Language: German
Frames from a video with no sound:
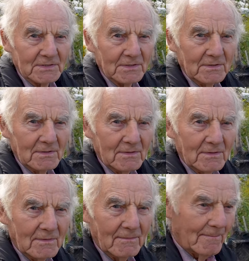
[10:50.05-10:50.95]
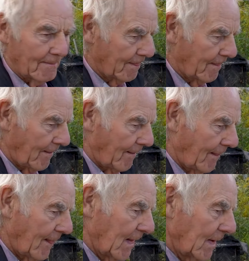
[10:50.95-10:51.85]
Genau, das ist ein Prädikat.
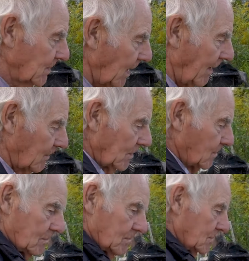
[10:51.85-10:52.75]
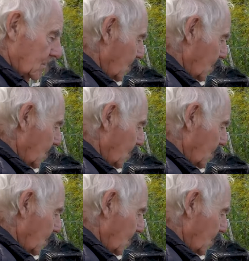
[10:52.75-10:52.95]
Dann kann man, ja. wenn man möchte, da